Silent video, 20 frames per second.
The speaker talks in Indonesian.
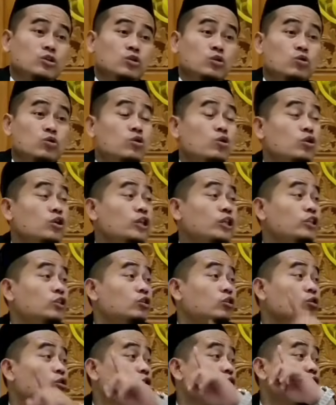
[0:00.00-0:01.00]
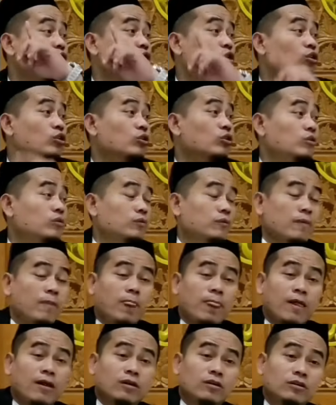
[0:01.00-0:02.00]
Gunung Kidul
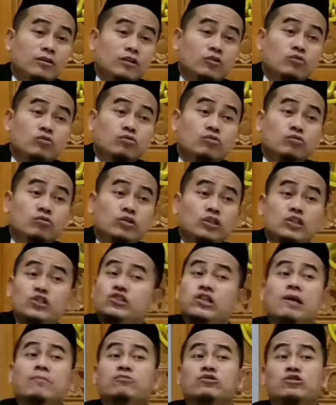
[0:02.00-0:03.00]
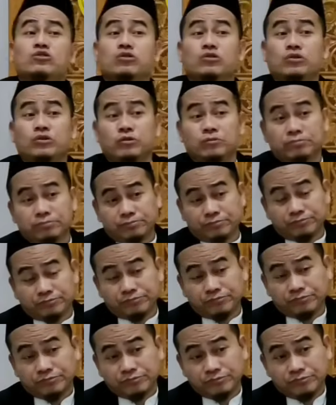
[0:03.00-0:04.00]
niku Islam sedoyo
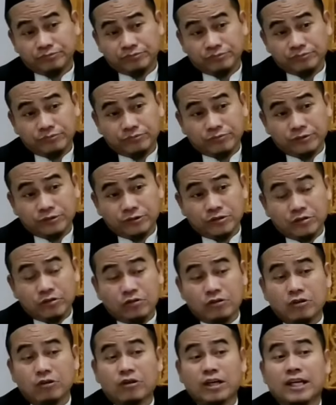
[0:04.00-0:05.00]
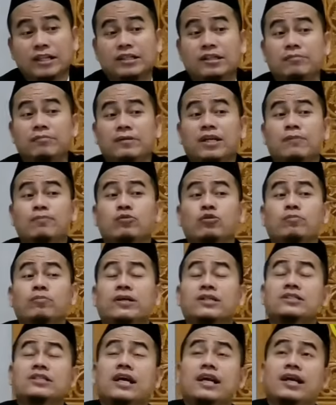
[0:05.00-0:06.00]
Kalau nate menempuh
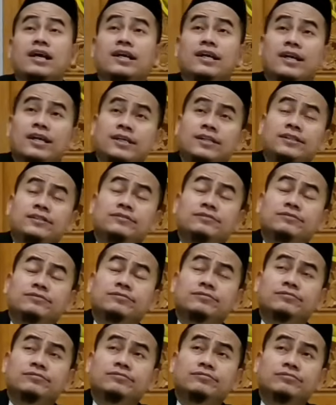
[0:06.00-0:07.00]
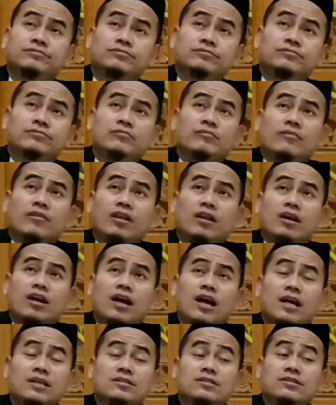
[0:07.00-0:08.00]
perjalanan
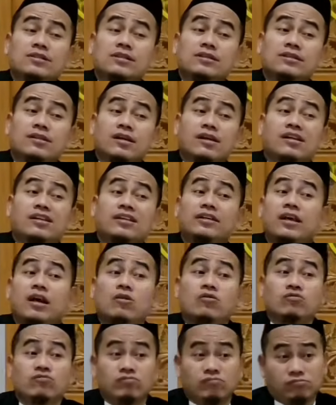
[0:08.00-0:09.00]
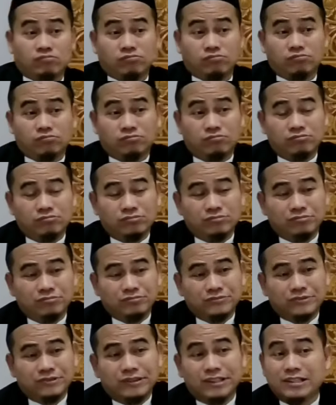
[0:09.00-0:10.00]
ajeng teng Riau,
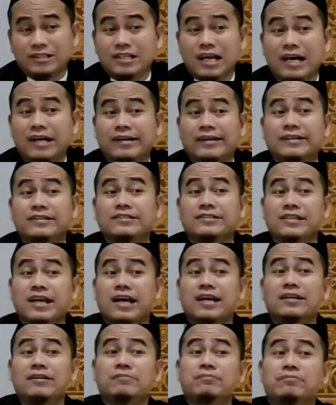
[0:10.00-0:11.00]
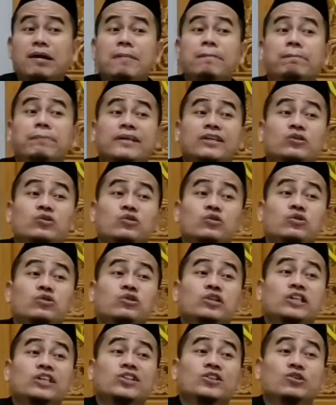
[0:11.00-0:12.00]
dijak rencang mampir
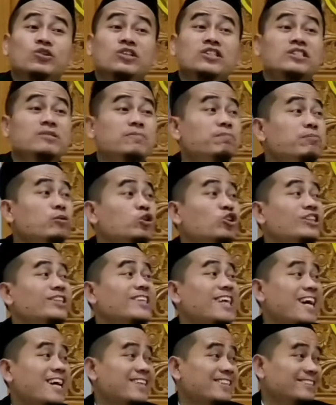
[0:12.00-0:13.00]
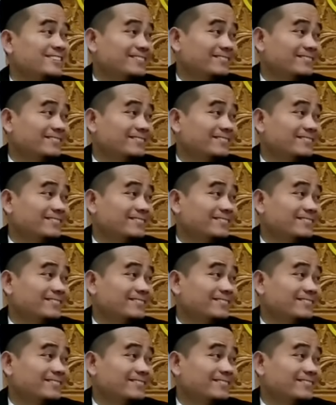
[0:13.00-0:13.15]
Gunung Kidul jemput tiang.